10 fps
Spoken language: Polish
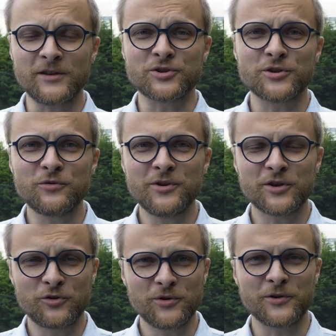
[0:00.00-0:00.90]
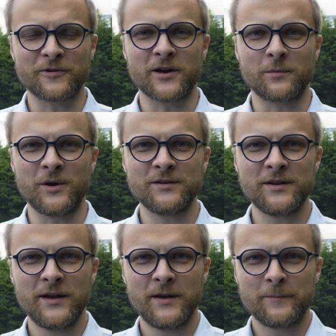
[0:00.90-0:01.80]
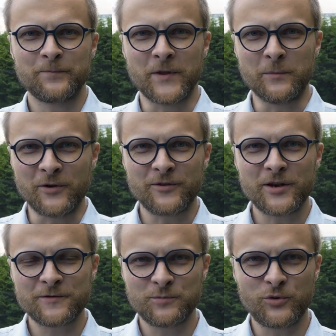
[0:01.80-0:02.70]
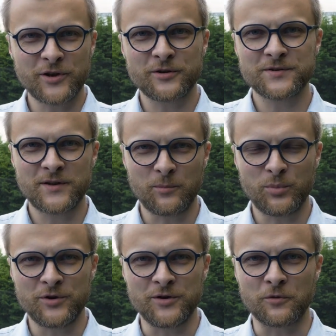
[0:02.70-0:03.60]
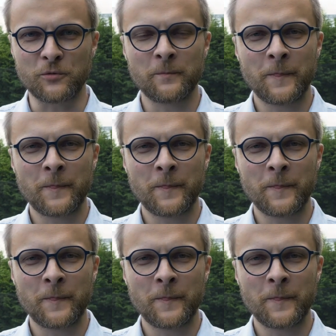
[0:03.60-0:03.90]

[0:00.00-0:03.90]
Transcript: I szczególnie drugi fragment ma wiele wspólnego z trampoliną.